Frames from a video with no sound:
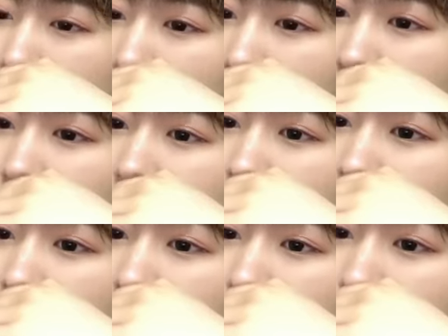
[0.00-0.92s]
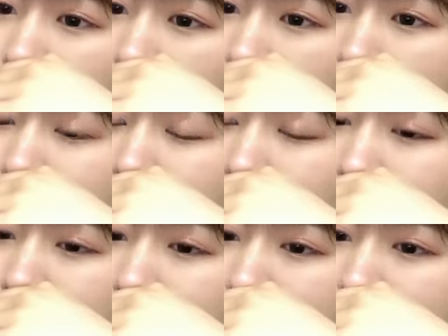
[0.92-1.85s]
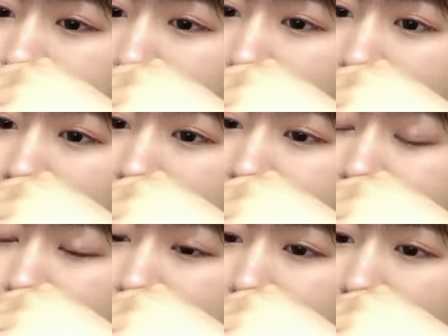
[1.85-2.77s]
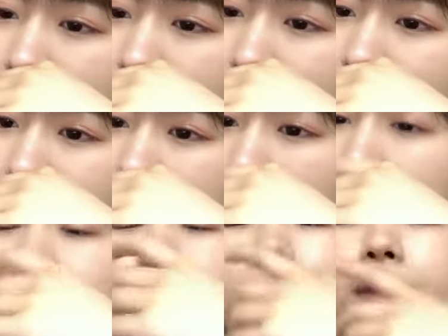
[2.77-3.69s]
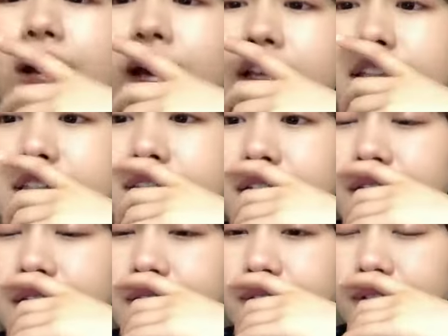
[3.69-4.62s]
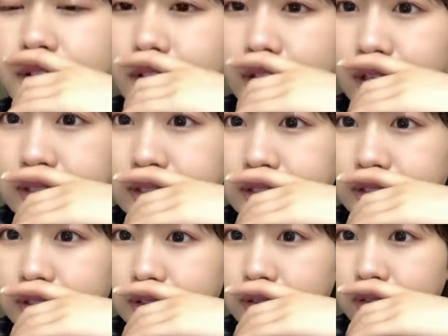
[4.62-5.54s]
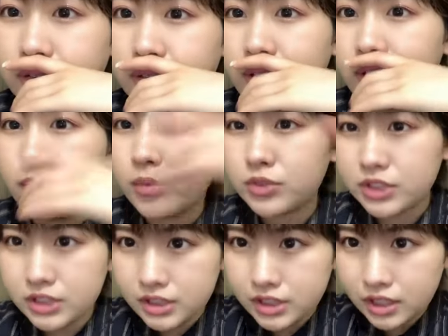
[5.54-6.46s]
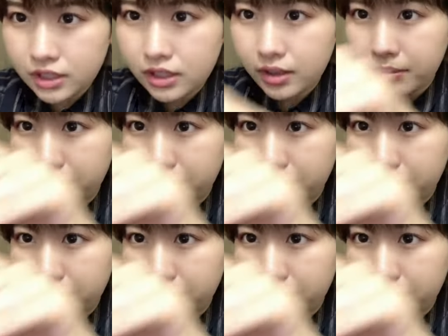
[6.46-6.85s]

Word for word: 迫力ある音響と照明楽しめれば会場に行った甲斐がある。まあ確かにそうだよね。配信だともうちっちゃなが、